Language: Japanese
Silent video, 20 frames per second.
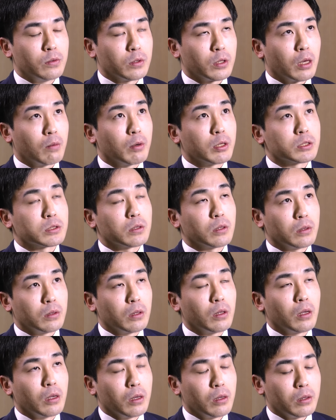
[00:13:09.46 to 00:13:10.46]
いけません
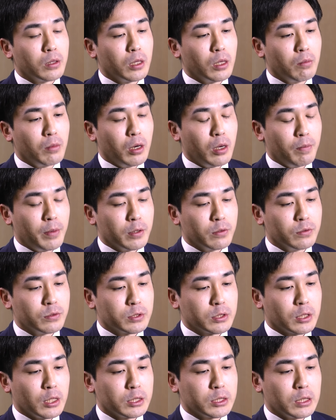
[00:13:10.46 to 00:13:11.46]
ね。でまあやっぱり
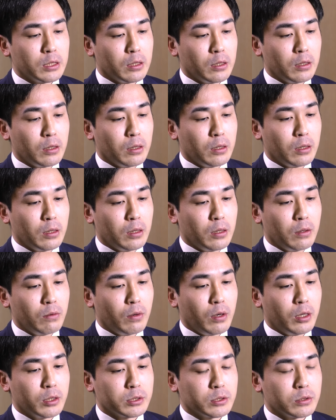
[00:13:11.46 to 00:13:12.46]
2日制
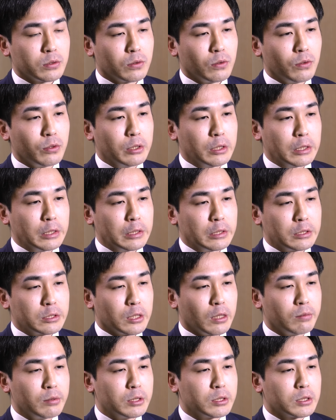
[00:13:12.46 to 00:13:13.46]
はすごい
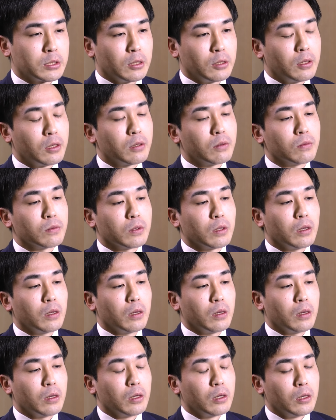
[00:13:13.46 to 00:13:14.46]
久々なの
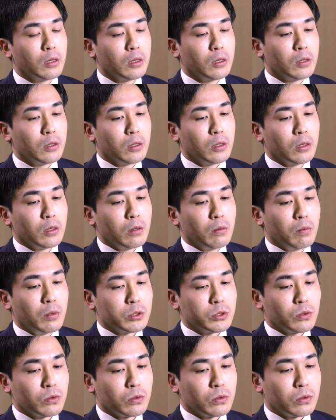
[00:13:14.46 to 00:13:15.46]
で、まあ、
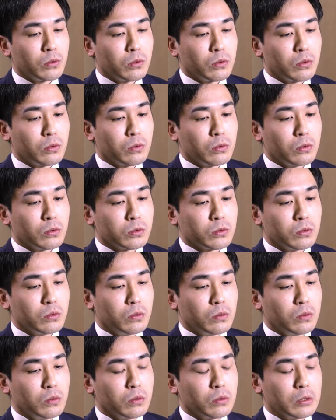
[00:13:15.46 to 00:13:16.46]
ちょっと
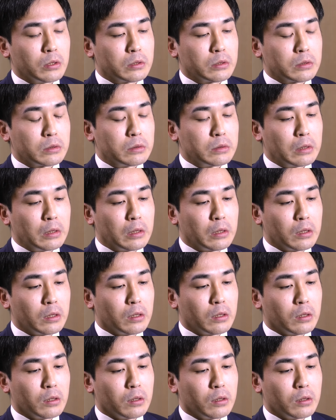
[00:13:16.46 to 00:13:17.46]
そうです
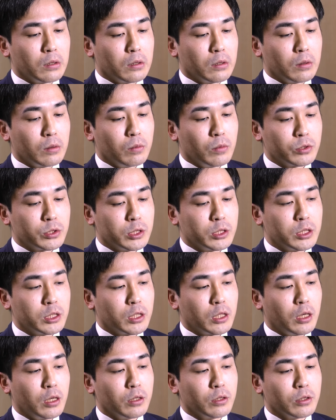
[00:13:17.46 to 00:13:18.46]
ね持ち時
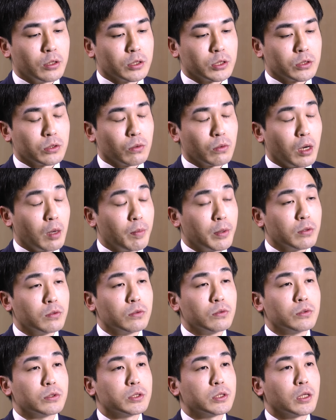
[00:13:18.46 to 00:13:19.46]
間ですとかやっぱ
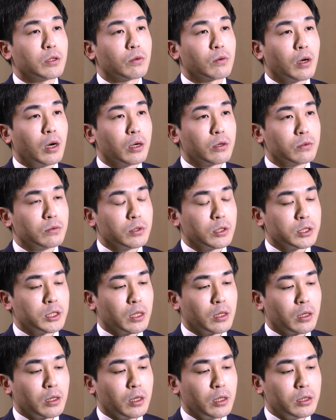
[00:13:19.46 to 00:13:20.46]
封じ手とかあるんで
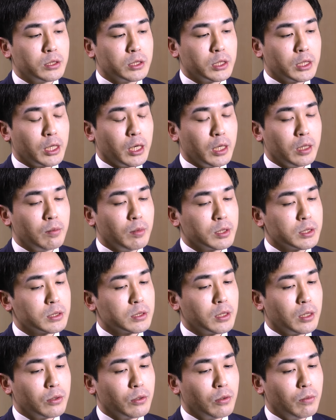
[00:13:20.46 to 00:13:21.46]
若干違います
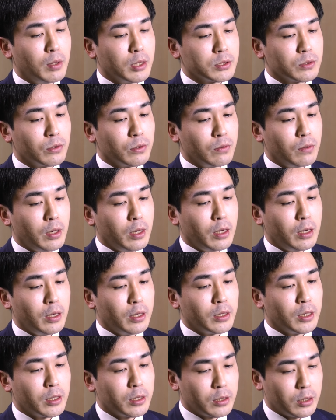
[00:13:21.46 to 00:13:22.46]
けど、まあ、それは
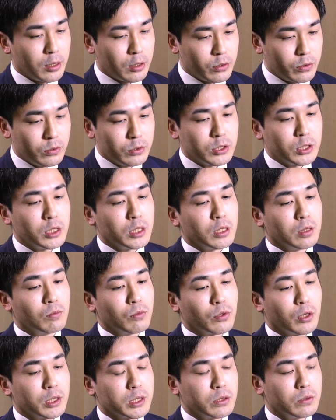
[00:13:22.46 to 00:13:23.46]
やっていくうちに
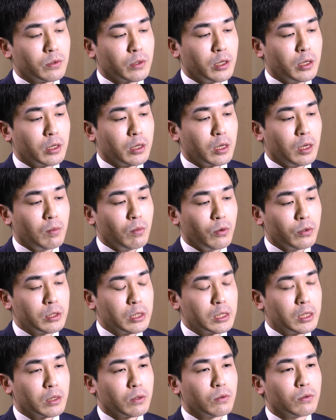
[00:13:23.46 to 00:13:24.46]
昔の経験も生
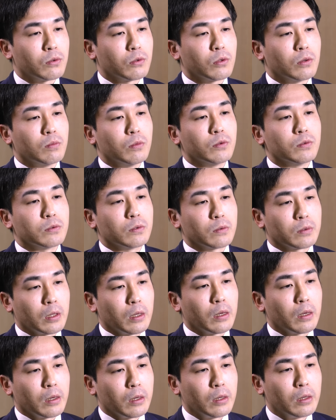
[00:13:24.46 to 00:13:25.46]
きてくると思うの
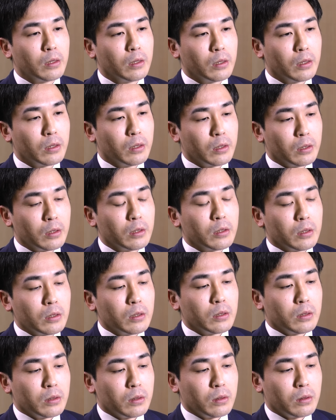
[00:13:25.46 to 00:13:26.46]
で
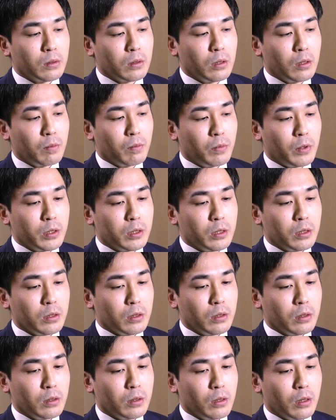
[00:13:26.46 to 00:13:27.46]
でやっぱり
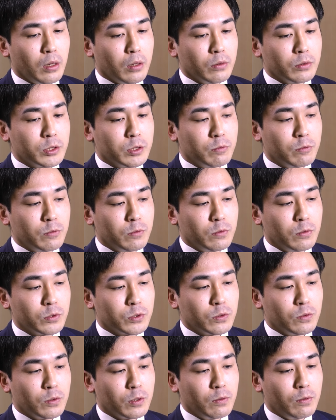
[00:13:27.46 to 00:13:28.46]
あの自分の
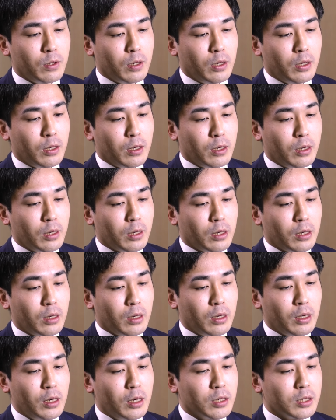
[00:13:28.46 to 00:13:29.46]
将棋は
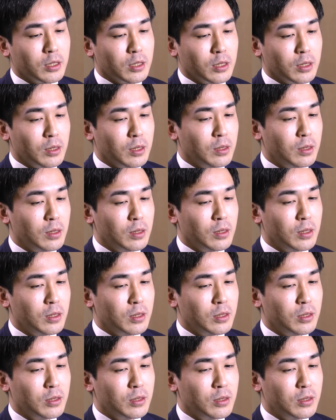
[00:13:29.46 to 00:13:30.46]
かなり
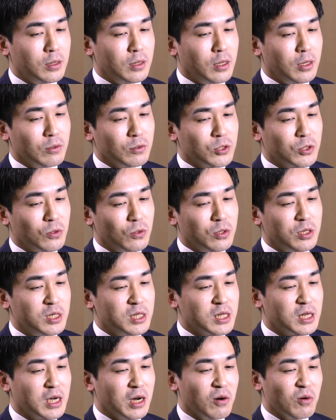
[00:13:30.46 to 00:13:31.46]
あの消費
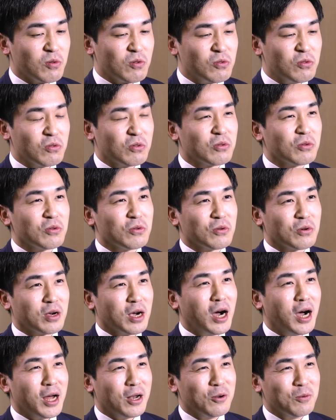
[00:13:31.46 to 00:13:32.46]
時間を食うという
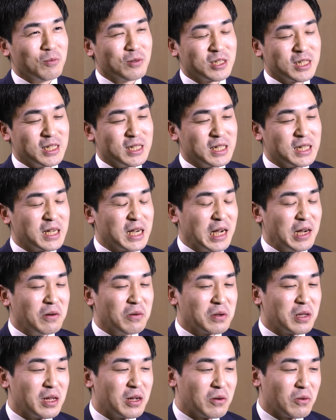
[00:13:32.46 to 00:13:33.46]
か持ち時間
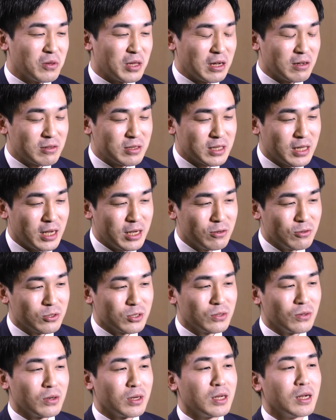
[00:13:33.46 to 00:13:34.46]
を結構たくさんいる
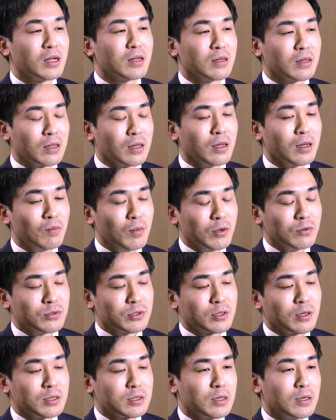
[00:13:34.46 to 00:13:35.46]
将棋なんで、まあ、
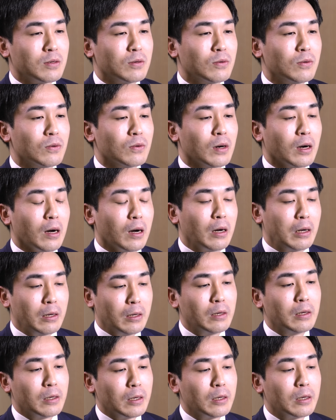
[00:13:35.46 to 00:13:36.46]
2日制の方が、
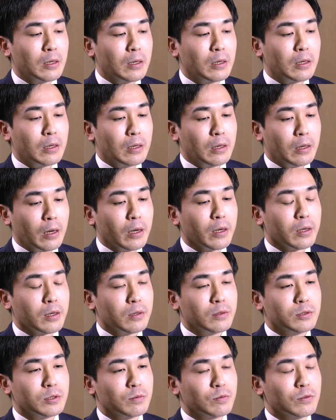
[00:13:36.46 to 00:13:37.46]
はい、
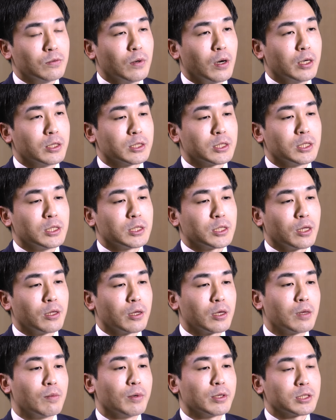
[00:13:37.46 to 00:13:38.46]
自分は安心してで
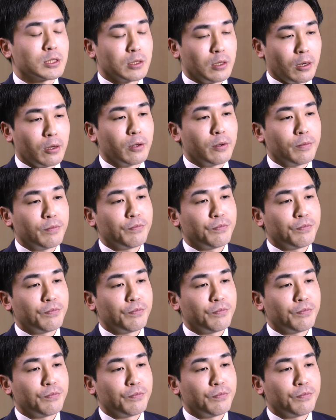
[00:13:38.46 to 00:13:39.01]
きます。はい、